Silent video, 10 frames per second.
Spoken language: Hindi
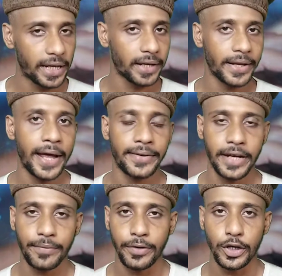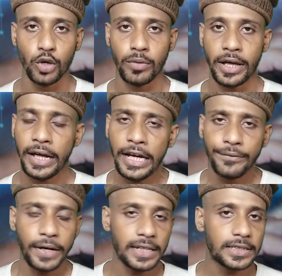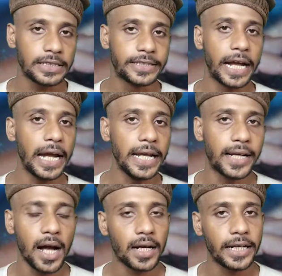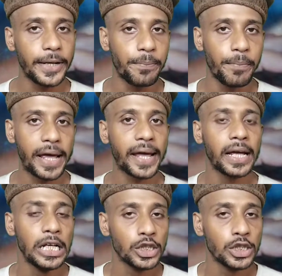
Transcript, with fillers: मेरे एक नया टेक वीडियो में फ्रेंड्स डेली का करीब मैं